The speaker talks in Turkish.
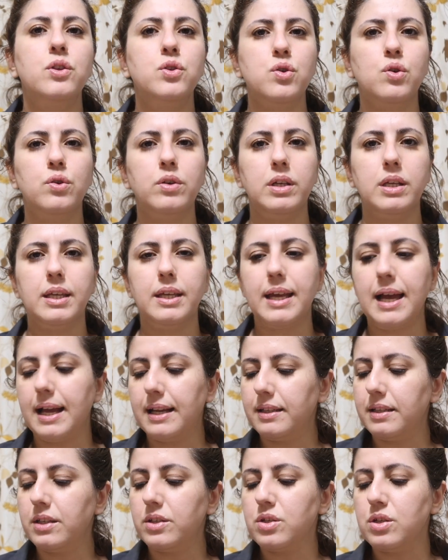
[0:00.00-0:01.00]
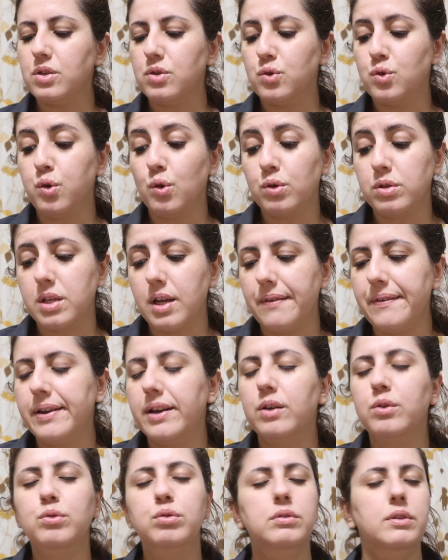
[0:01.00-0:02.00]
çok iyi geldiği için çok
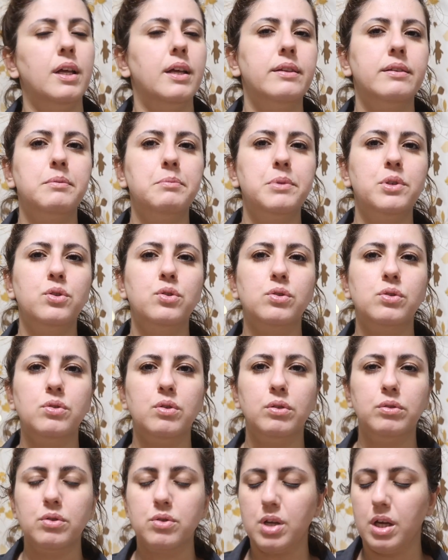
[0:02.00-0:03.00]
severek kullandığım bir ürün oldu.